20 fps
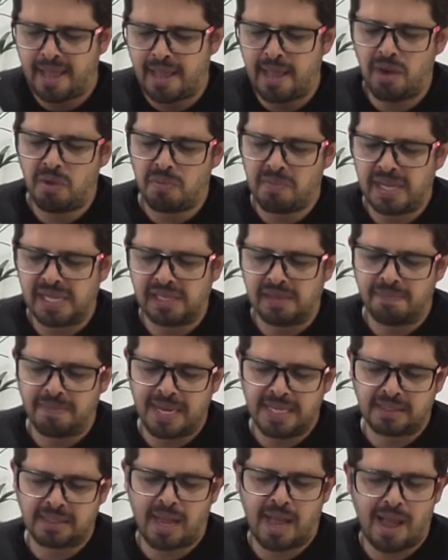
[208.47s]
é, realmente
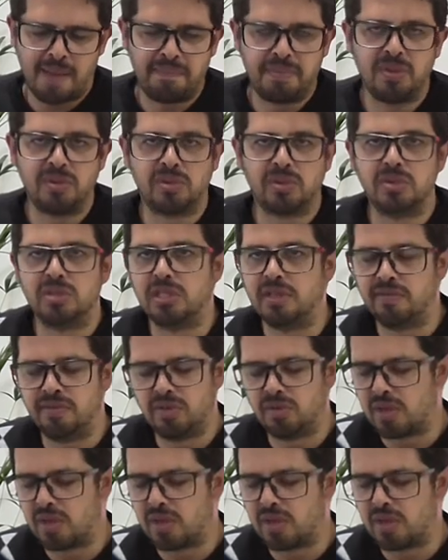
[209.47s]
mais rápido, inclusive,